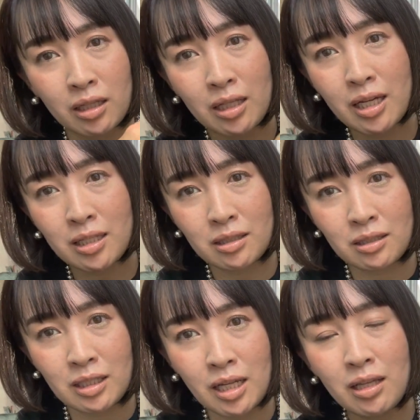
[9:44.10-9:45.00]
ダーツ
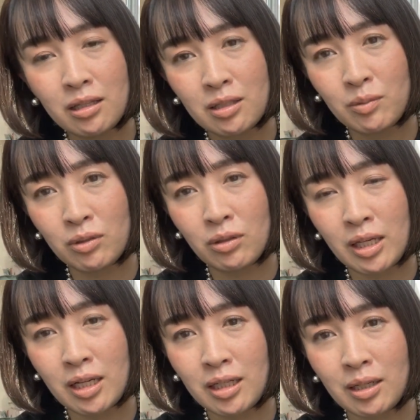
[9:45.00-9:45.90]
にね、自分の願
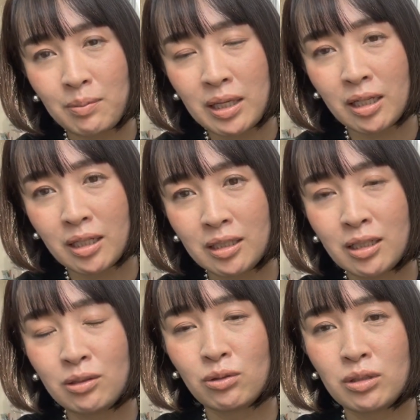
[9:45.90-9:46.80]
いが真ん中にあ
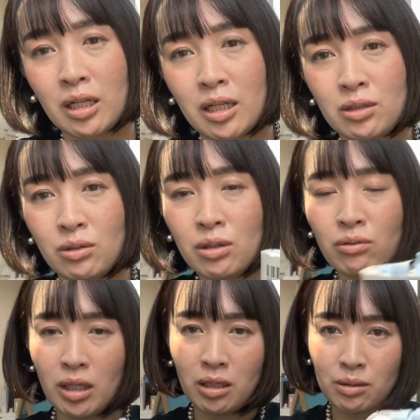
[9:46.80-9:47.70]
るとしたら、それを
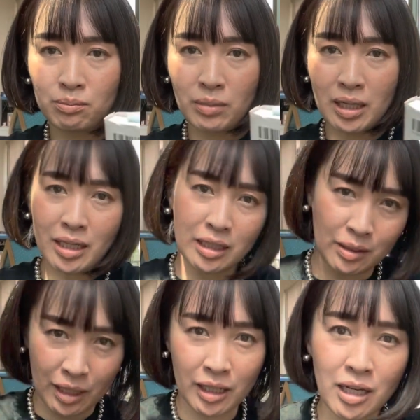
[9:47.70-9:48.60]
ね、めがけて
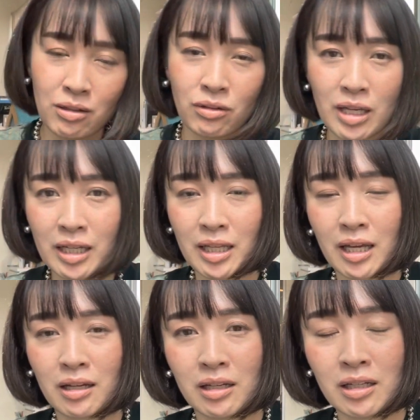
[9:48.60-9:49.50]
投げるの嫌で。
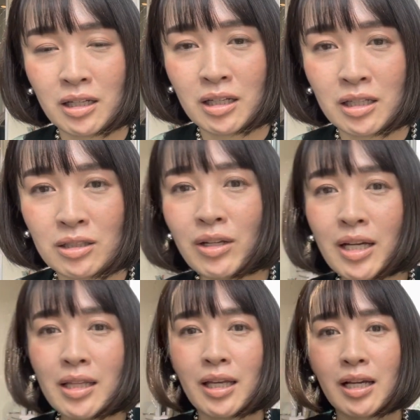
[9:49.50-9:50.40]
それが
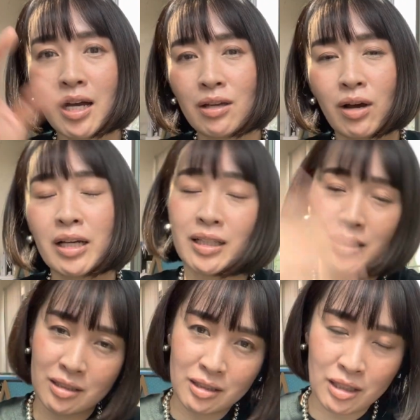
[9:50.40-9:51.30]
願いを放
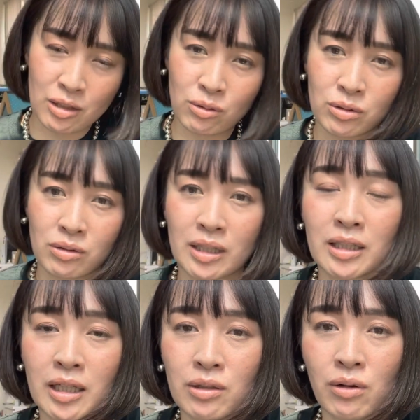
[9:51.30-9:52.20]
つっていうことなん
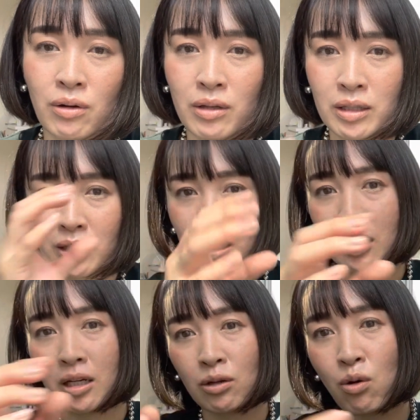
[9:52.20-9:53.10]
だけど、
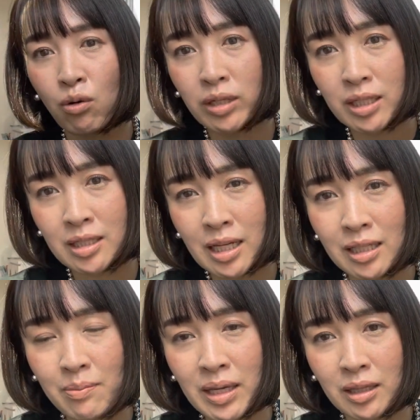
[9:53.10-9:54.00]
ここに
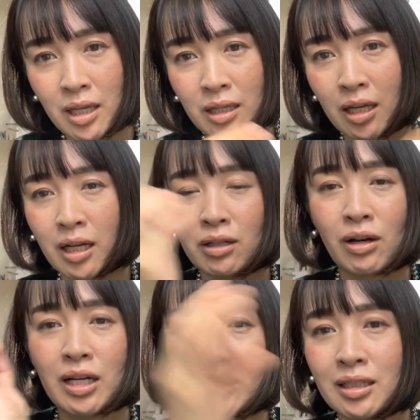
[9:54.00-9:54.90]
定めて願いを
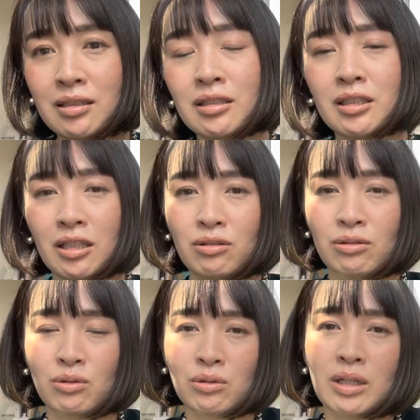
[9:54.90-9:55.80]
放つっていう
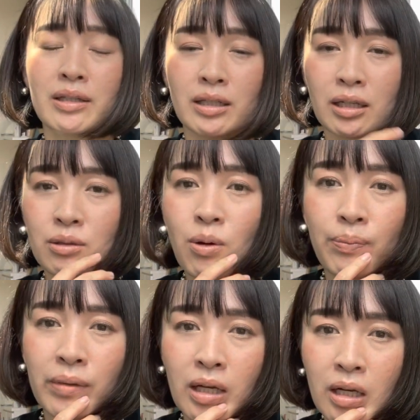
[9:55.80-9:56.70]
ことなんだけ
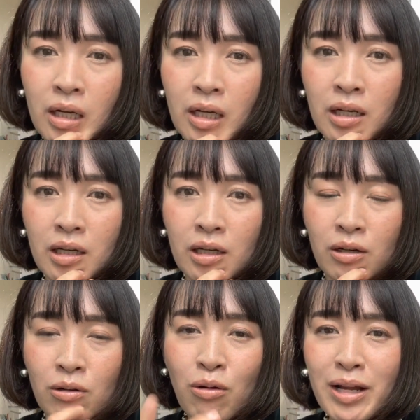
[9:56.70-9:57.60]
ど、
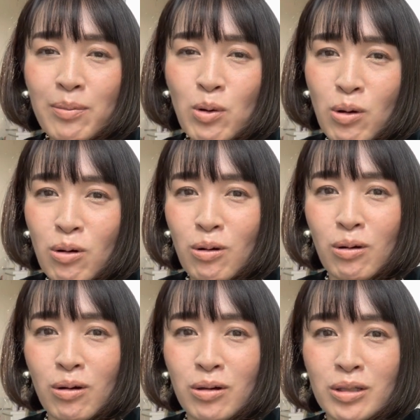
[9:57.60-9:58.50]
これも
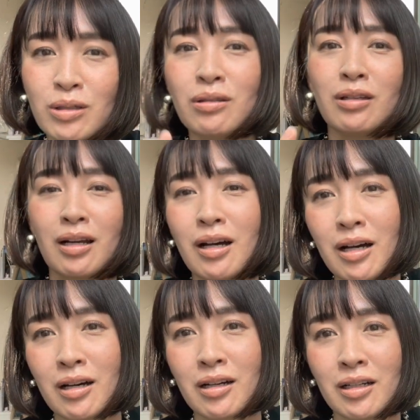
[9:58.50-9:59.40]
言ったら、